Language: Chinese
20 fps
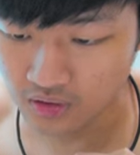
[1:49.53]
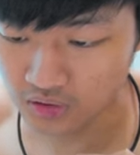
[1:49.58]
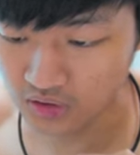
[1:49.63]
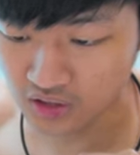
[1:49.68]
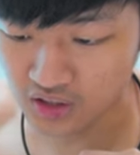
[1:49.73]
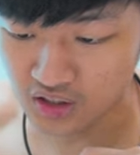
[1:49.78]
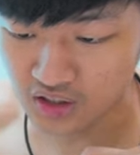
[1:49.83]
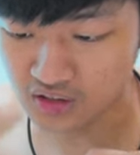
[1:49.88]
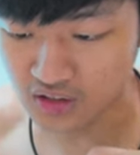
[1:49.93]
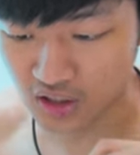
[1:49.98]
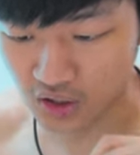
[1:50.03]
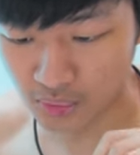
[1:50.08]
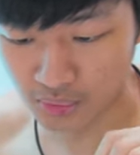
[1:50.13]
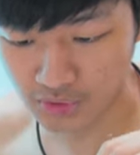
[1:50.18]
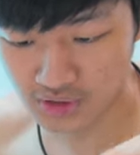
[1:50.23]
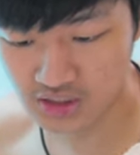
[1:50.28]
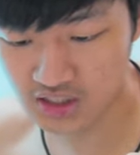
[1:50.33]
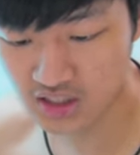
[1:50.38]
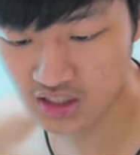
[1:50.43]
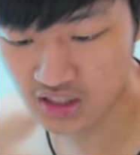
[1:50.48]
OK，那我
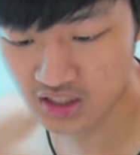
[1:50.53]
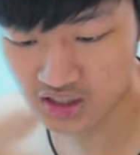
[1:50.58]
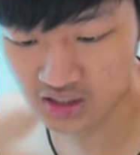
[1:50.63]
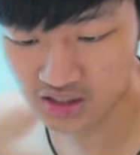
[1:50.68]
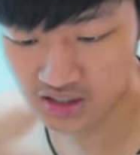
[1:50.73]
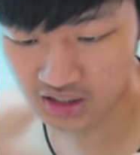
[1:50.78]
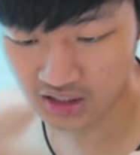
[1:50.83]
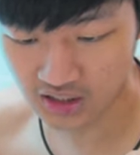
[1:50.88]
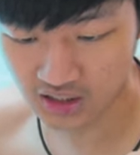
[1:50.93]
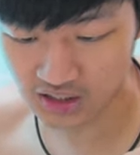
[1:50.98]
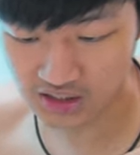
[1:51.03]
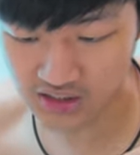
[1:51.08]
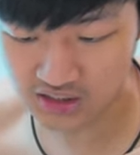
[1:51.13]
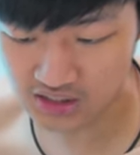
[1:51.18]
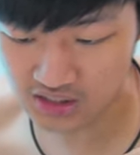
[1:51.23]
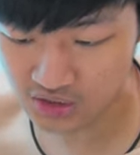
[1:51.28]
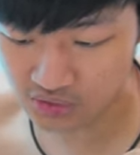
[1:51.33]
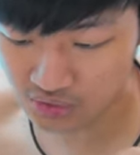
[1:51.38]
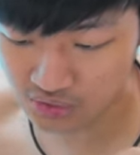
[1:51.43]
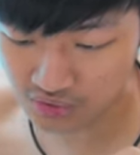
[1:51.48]
们接下来
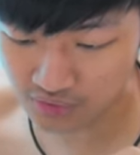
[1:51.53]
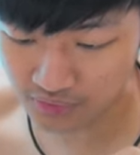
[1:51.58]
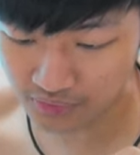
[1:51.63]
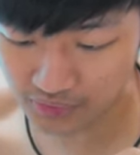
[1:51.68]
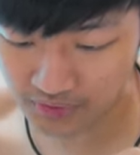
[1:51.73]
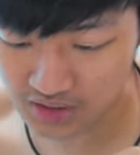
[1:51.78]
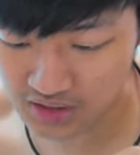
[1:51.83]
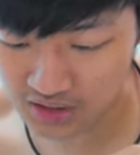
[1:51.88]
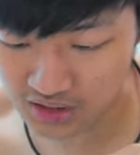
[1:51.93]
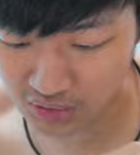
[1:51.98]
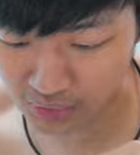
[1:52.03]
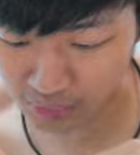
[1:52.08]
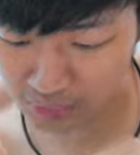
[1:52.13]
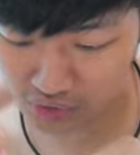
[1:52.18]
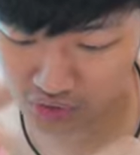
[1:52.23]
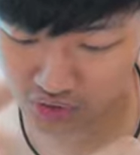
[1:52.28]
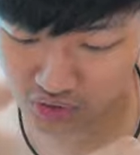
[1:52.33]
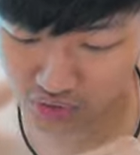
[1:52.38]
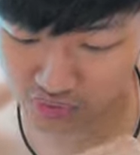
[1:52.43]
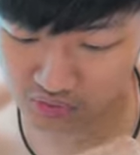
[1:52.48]
继续分解我们的
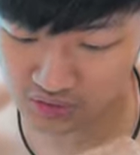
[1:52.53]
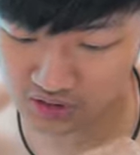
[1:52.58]
手